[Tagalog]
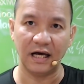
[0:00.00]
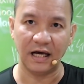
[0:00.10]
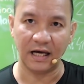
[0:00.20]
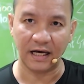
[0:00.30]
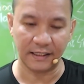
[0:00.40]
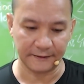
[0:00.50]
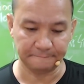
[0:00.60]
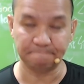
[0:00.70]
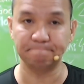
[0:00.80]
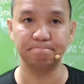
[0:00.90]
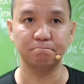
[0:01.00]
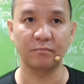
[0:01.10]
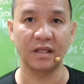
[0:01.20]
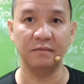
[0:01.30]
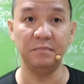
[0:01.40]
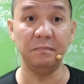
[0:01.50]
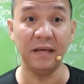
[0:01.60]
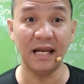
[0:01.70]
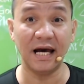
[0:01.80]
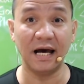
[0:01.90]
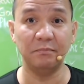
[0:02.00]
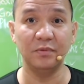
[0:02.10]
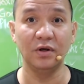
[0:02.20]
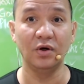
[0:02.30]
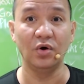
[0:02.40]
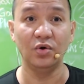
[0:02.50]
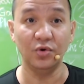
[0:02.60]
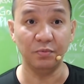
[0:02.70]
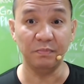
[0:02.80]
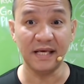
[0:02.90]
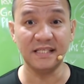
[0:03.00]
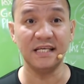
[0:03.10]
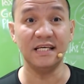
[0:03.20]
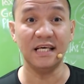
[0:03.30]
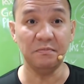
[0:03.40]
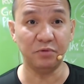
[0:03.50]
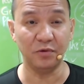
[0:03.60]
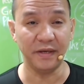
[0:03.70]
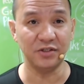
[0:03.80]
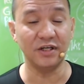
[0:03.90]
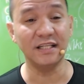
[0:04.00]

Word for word: uh, ah, pipill up nung basic information.